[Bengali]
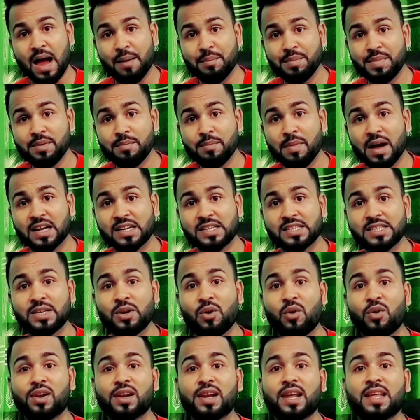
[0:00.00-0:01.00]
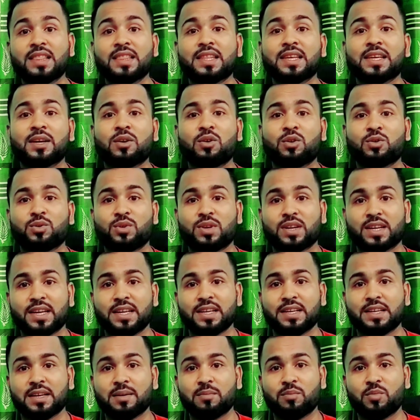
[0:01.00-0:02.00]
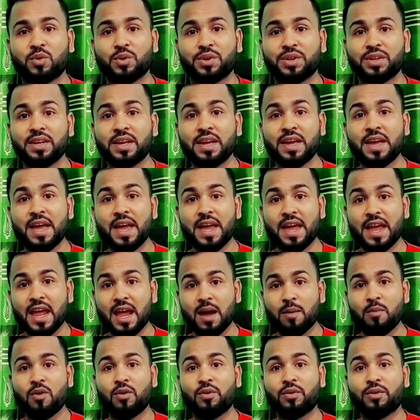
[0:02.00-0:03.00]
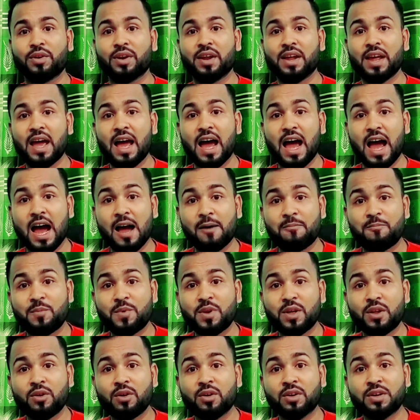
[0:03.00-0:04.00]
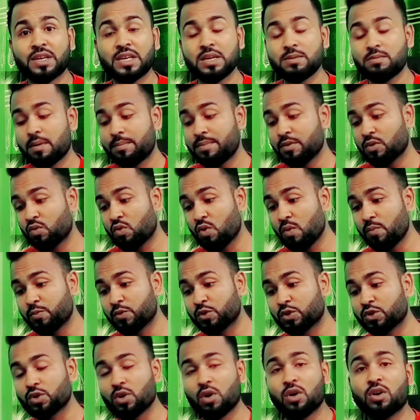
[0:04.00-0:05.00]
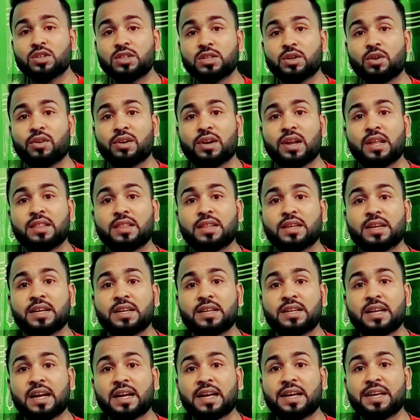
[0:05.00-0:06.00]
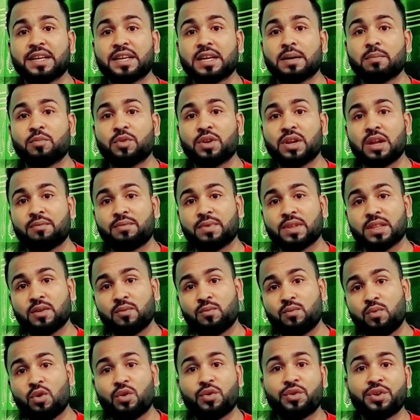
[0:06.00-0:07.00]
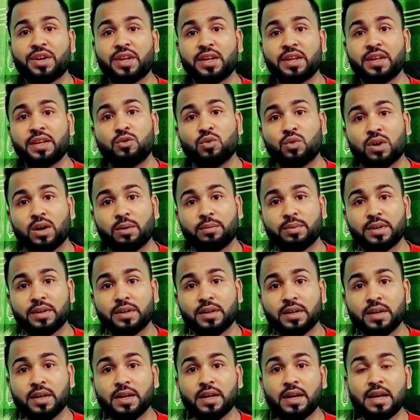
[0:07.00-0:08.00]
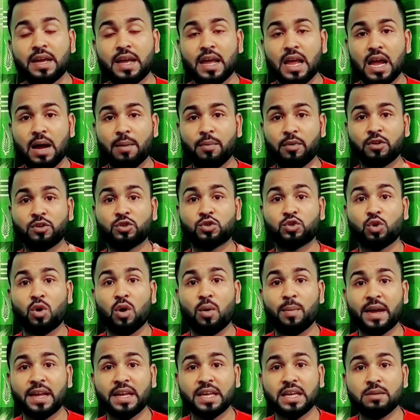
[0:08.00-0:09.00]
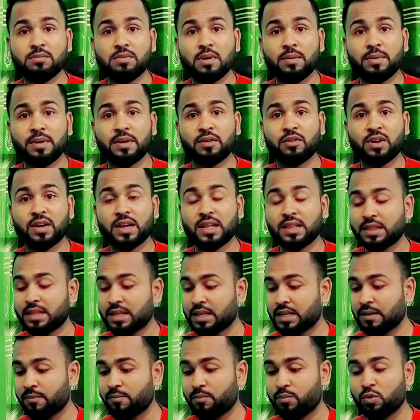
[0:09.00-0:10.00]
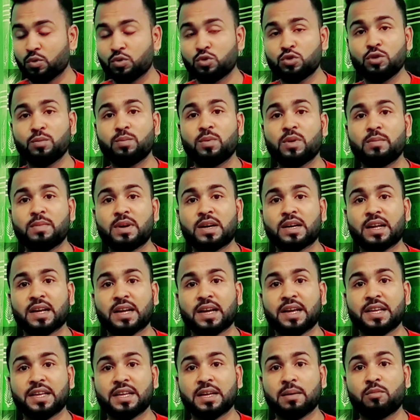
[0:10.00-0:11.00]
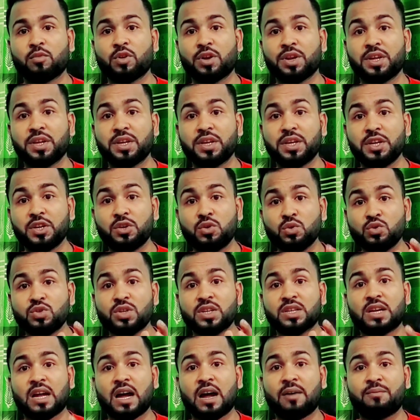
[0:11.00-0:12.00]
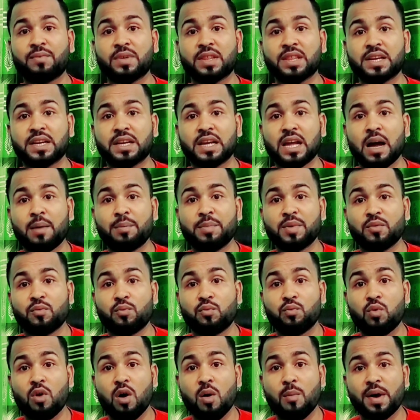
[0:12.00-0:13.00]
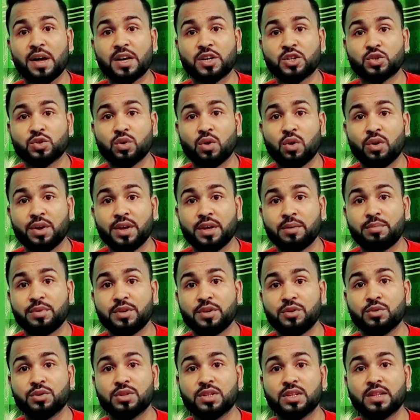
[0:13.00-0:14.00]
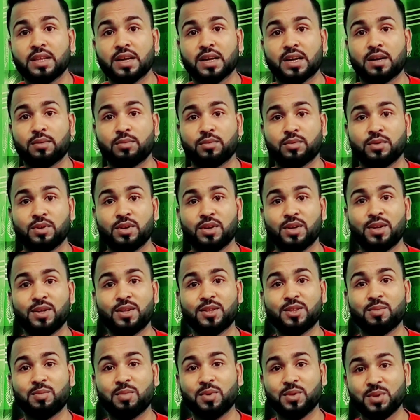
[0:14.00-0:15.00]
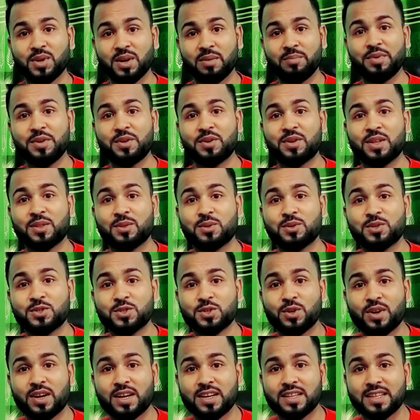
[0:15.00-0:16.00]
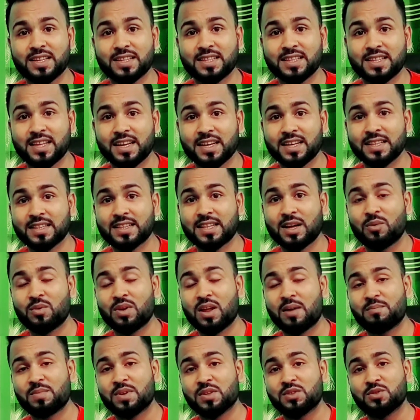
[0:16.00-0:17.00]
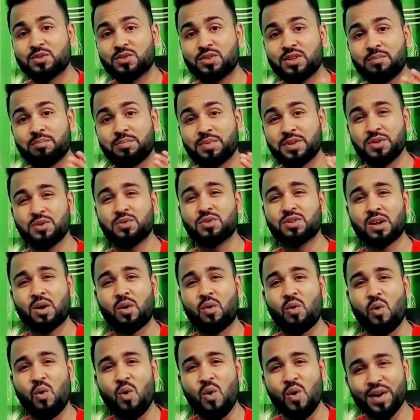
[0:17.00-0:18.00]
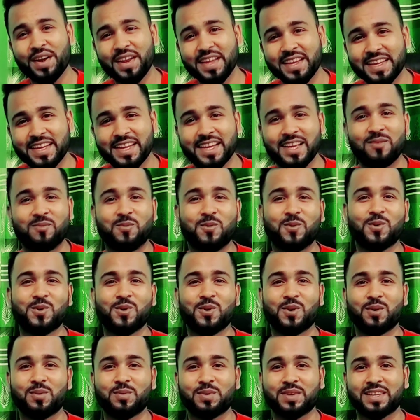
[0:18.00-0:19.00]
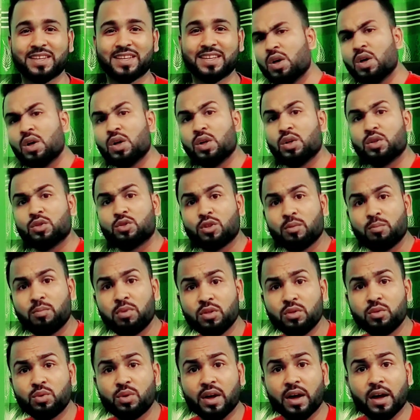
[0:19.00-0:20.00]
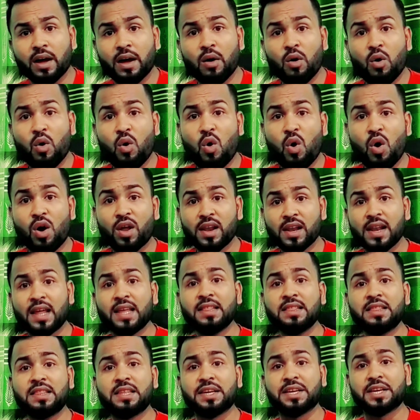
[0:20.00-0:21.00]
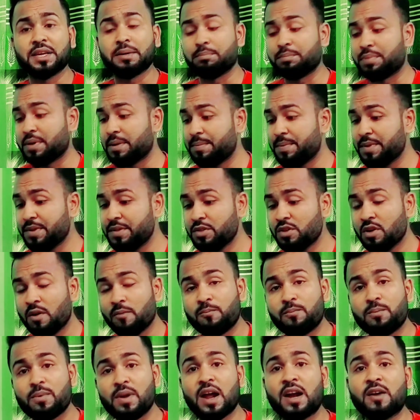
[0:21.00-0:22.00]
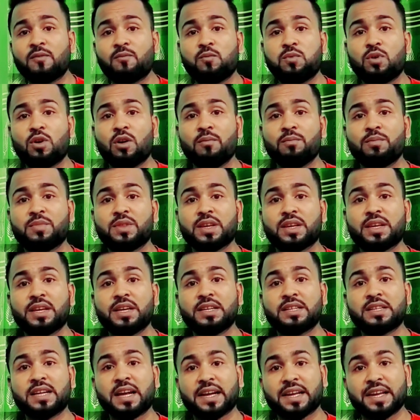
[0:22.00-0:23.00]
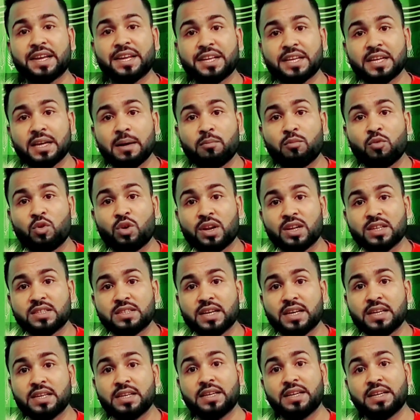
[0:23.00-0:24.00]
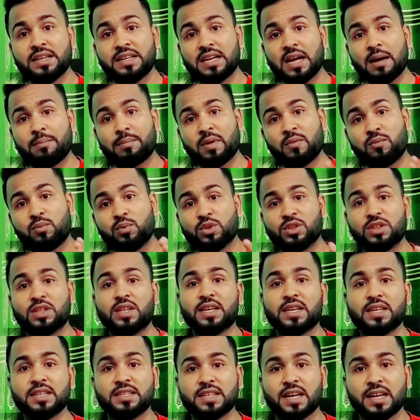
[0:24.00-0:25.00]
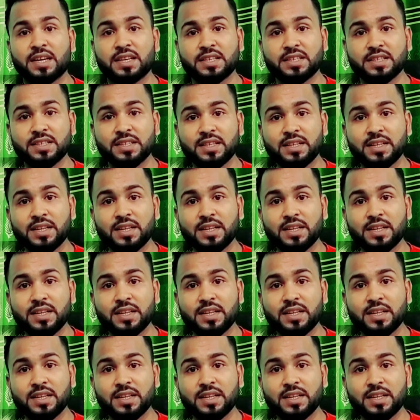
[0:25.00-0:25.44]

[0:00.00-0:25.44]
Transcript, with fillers: আমি মাসে অনলাইন থেকে কত টাকা ইনকাম করি এবং আপনারাও কিভাবে খুব সহজে অনলাইন থেকে টাকা ইনকাম করে আপনাদের পকেটে ঢোকাবেন এবং সবাই কিভাবে অনলাইন থেকে প্রচুর পরিমাণ টাকা ইনকাম করে ইটু জেড আপনাদেরকে আমি ফমান সহ এই ভিডিওতে দেখাবো তো বন্ধুরা ভিডিওটা ধৈর্য সহকারে দেখতে থাকেন তাহলে আপনার জন্য এই ভিডিওটা অনেক হেল্পফুল হবে তো বন্ধুরা অনলাইন থেকে বিভিন্ন প্ল্যাটফর্ম থেকে টাকা ইনকাম করা যায় এটা আমরা প্রত্যেকেই জানি